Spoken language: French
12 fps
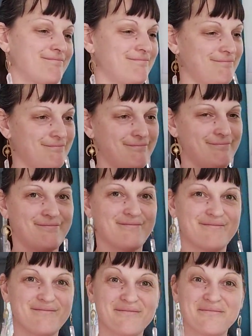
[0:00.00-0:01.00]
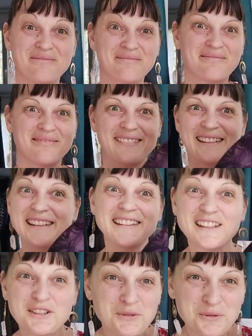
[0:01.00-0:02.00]
Hmm. Et
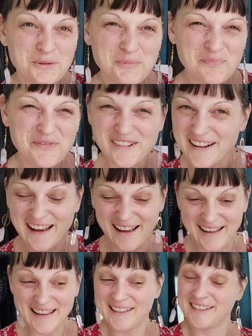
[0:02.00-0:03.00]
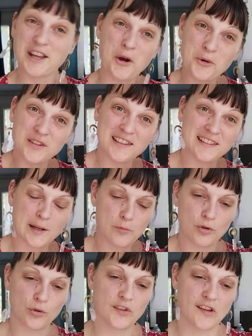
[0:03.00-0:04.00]
c'est tout. Voilà. C'est aussi
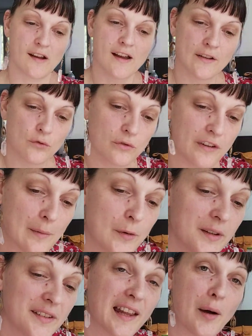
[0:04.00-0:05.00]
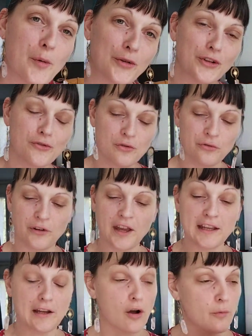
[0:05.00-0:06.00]
simple que ça. Donc vraiment, c'est important de le
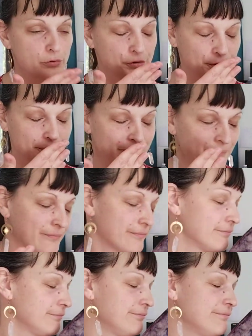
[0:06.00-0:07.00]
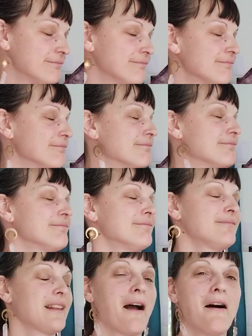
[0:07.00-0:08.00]
faire. Et alors en plus, hmm,
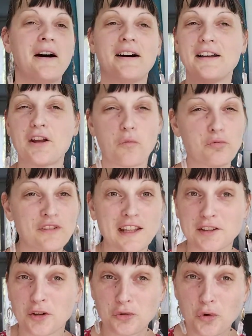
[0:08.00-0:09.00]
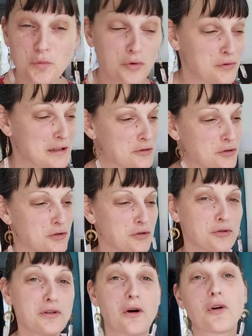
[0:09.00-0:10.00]
ah, et en plus, ça sent trop bon l'huile de
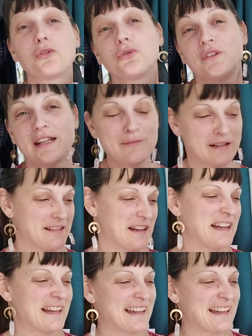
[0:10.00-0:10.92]
coco. Alors quand on aime, hein.